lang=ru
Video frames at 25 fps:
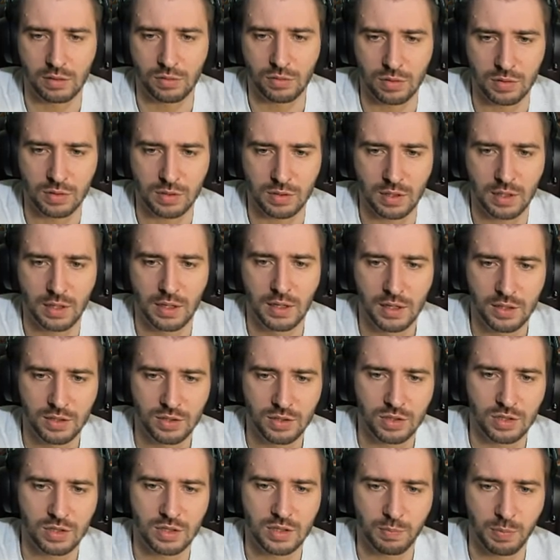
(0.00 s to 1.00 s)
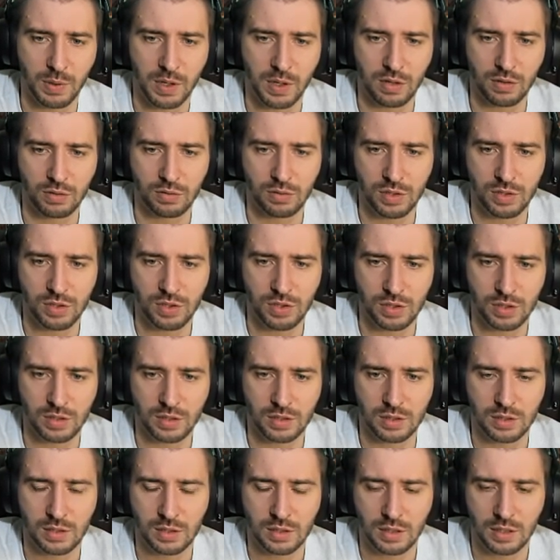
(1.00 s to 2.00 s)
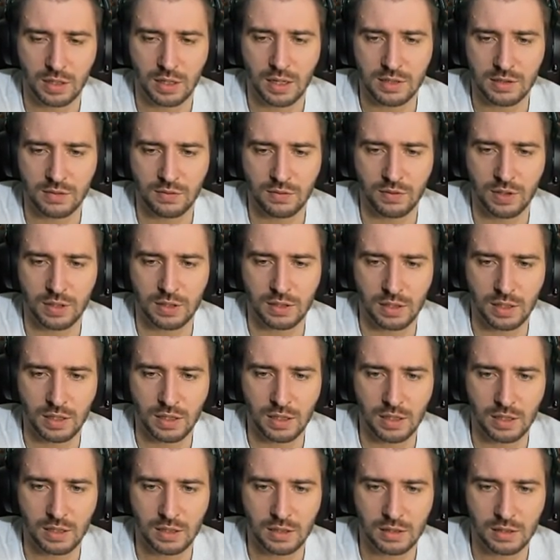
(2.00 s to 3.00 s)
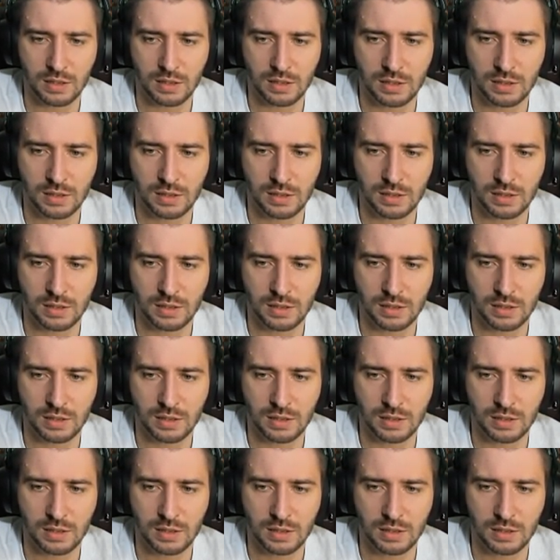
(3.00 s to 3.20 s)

То есть, через пару тычек. Раз, два, три.